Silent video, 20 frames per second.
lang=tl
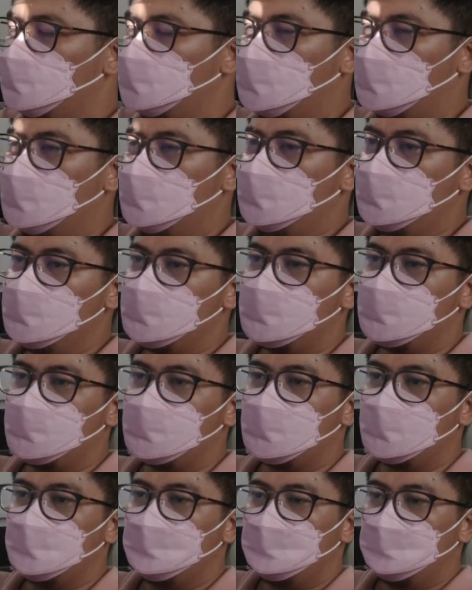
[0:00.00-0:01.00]
thing,
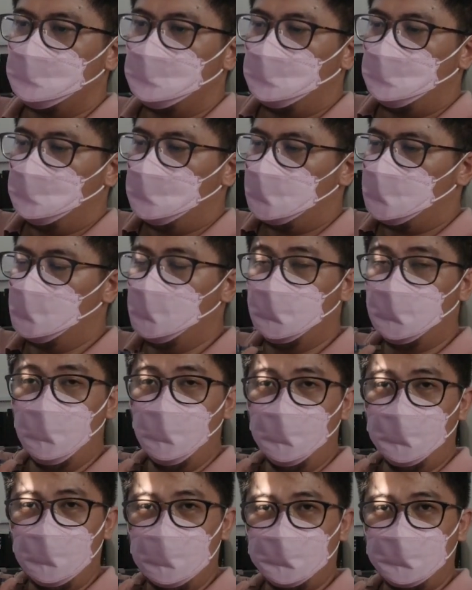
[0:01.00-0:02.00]
yung
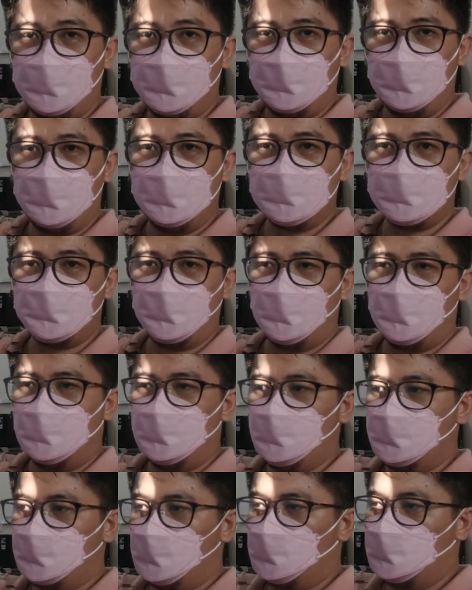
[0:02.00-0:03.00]
pong pagpiplace po,
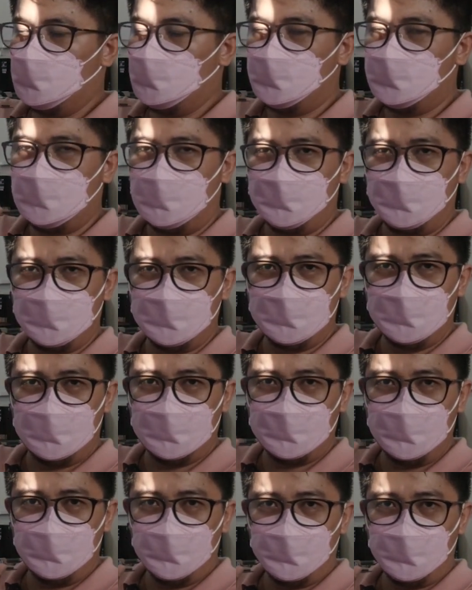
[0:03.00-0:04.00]
ano po ba yung dapat
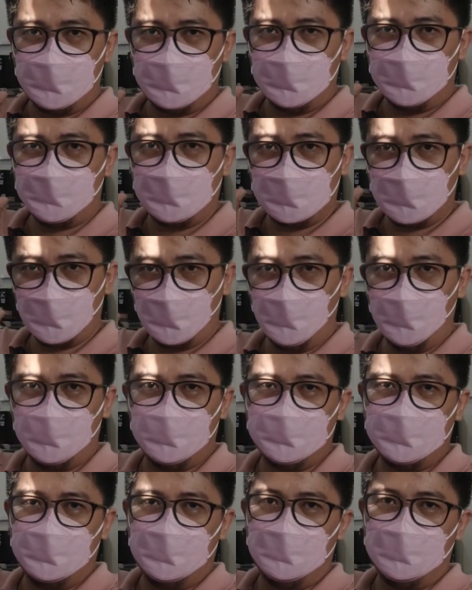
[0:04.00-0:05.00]
nating pagpatungan
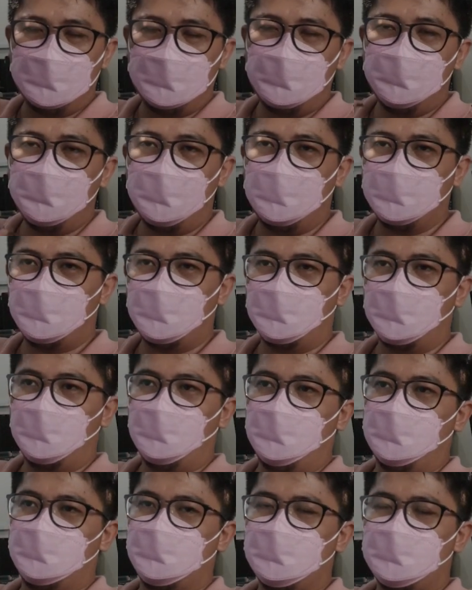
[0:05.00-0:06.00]
ng ating
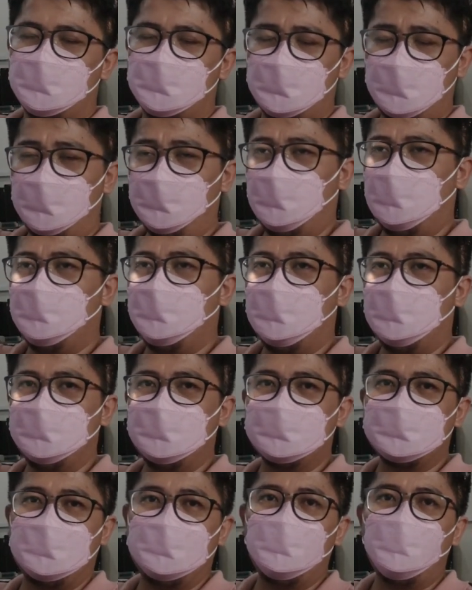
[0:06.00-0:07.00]
motherboard? So, syempre, maganda
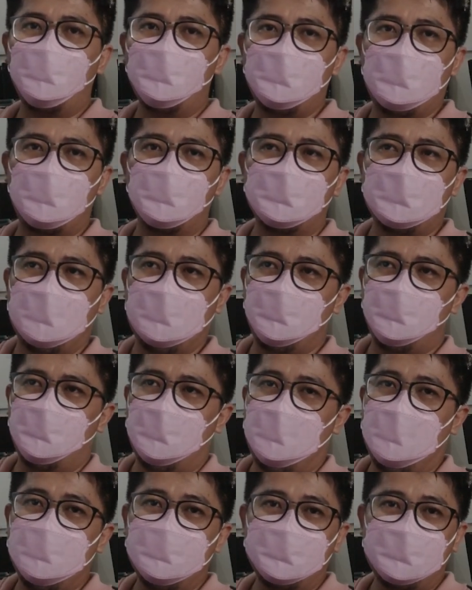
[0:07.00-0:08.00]
sana kung meron
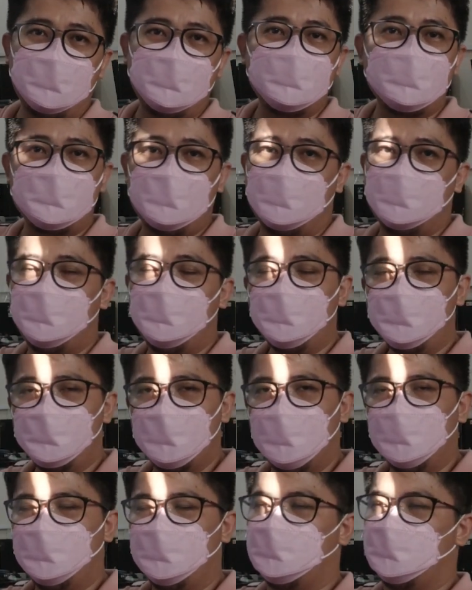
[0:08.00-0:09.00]
tayong anti-static
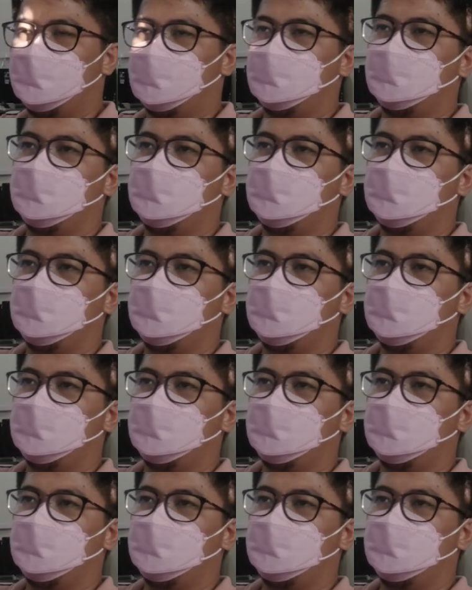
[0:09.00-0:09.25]
mat.